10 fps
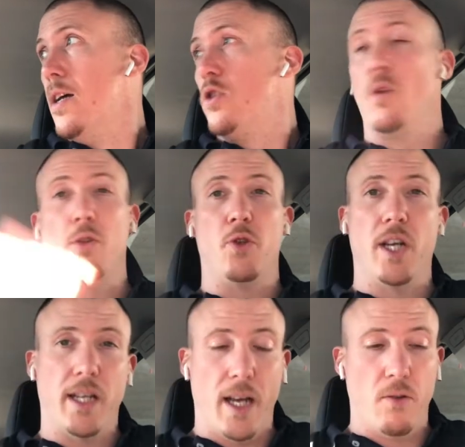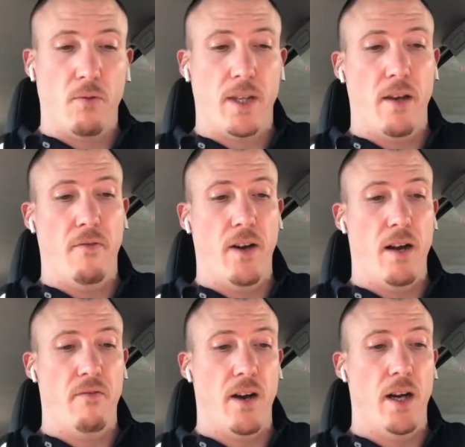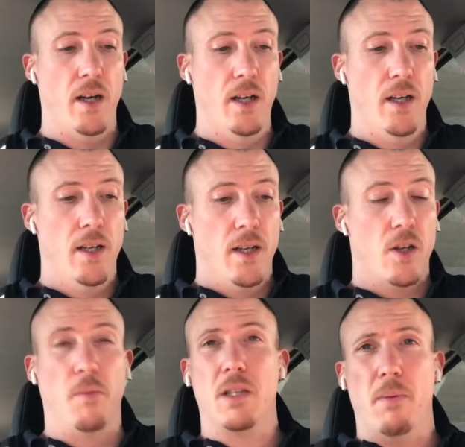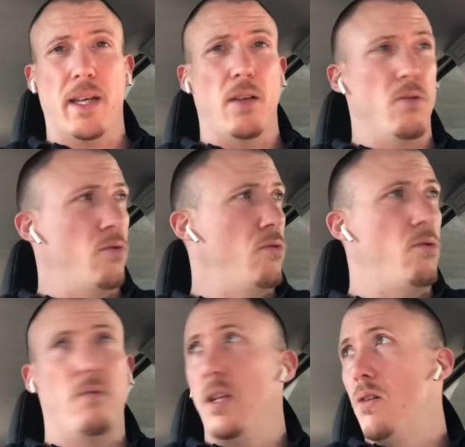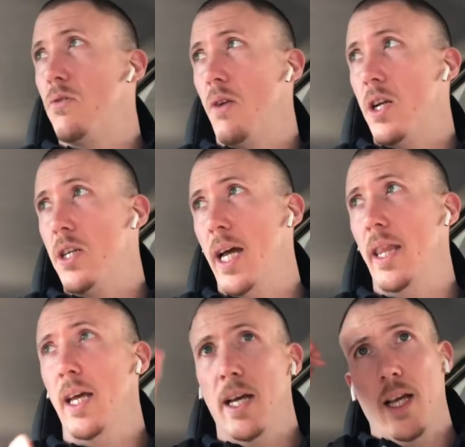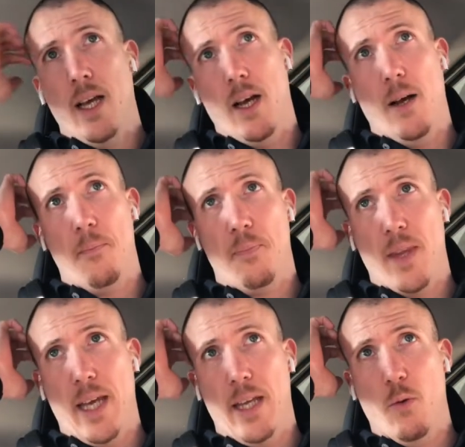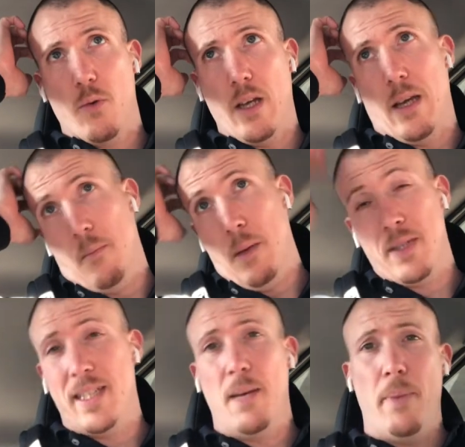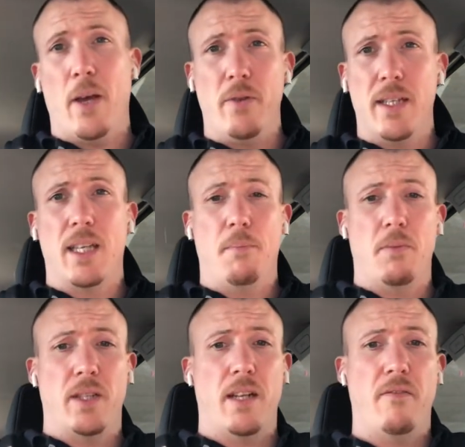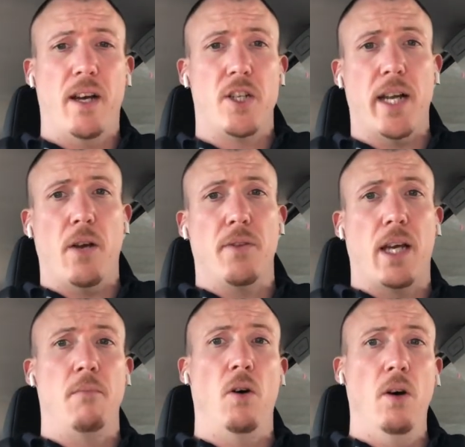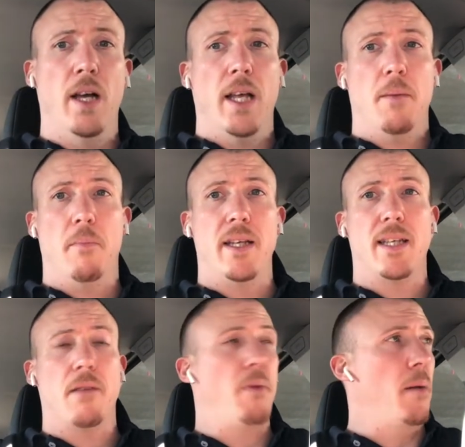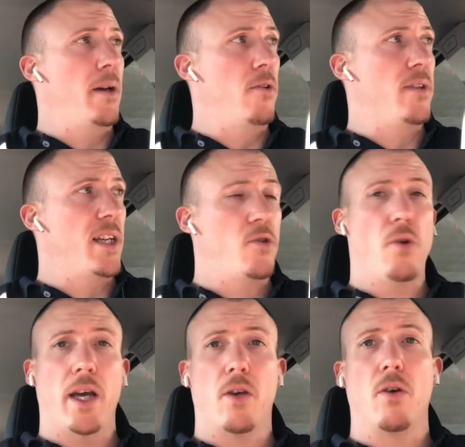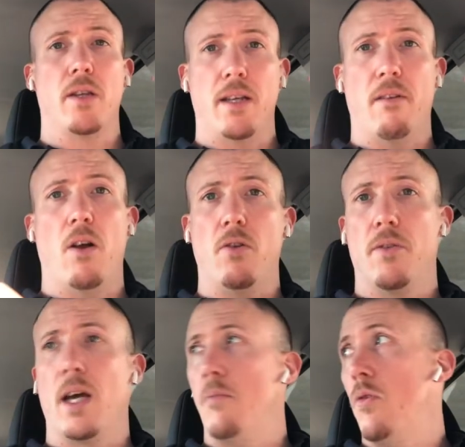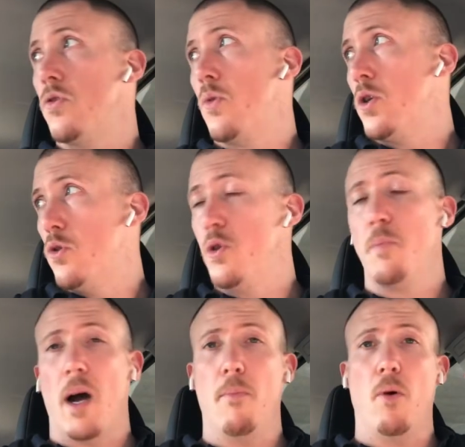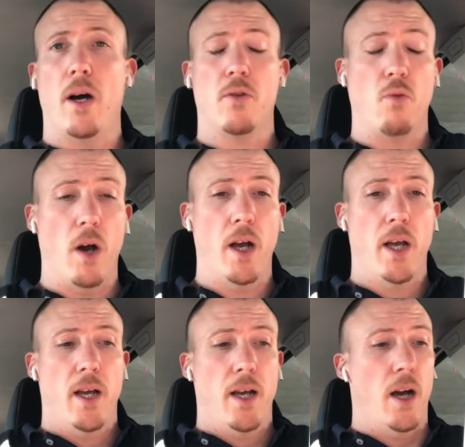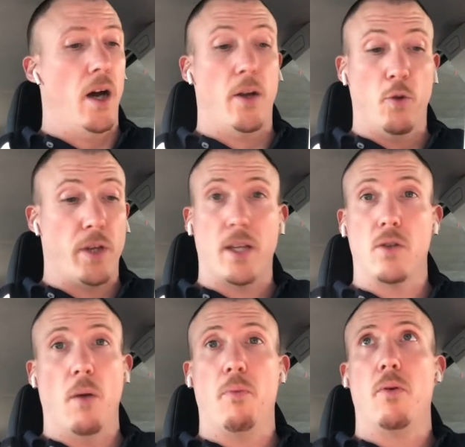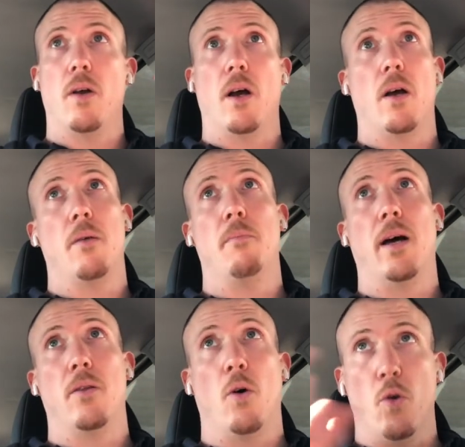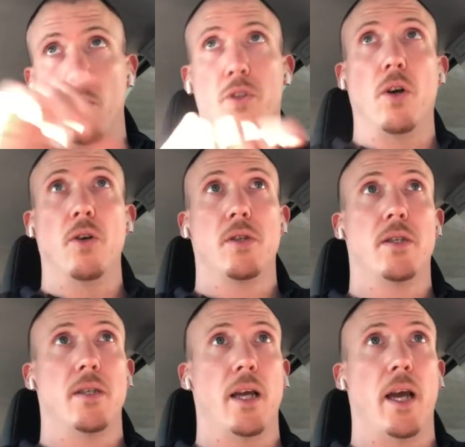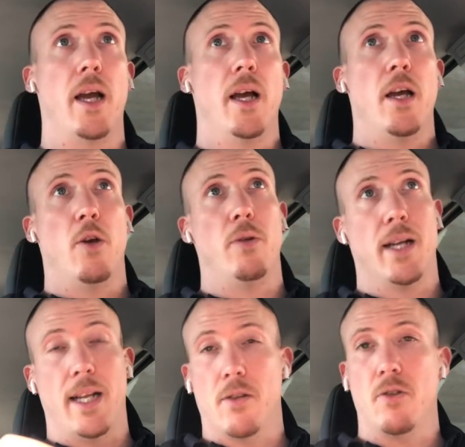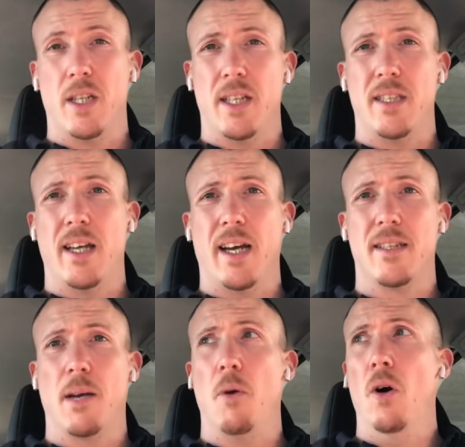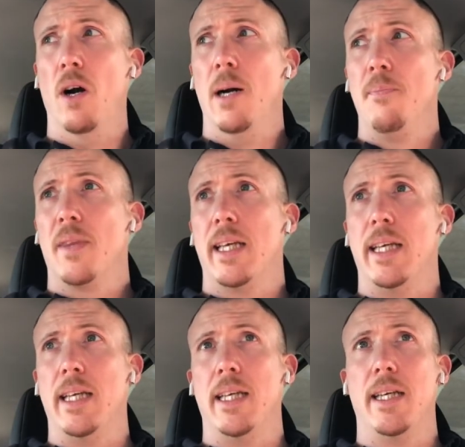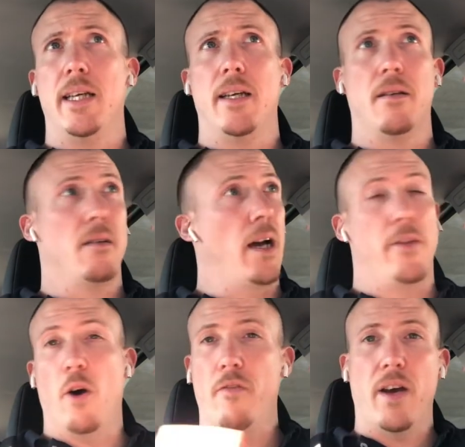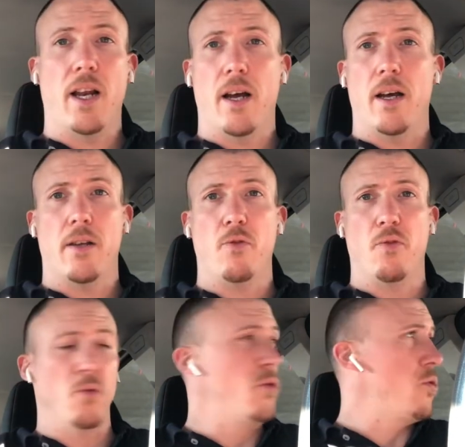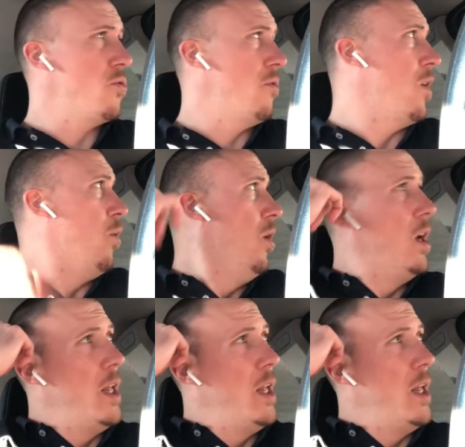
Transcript: Soit tu check avec ton DFA alpha 1, comme expliqué dans une ou deux vidéos sur la chaîne, euh, et donc, et même si c'est périodique, ça n'a pas besoin d'être fait à chaque entraînement, mais ça te permet de t'assurer que tes valeurs d'entraînement soient juste par rapport à toi. Euh, un autre exemple, euh, ben dans l'autre sens, c'est une athlète que j'ai testée récemment qui adore faire du fond sur son vélo.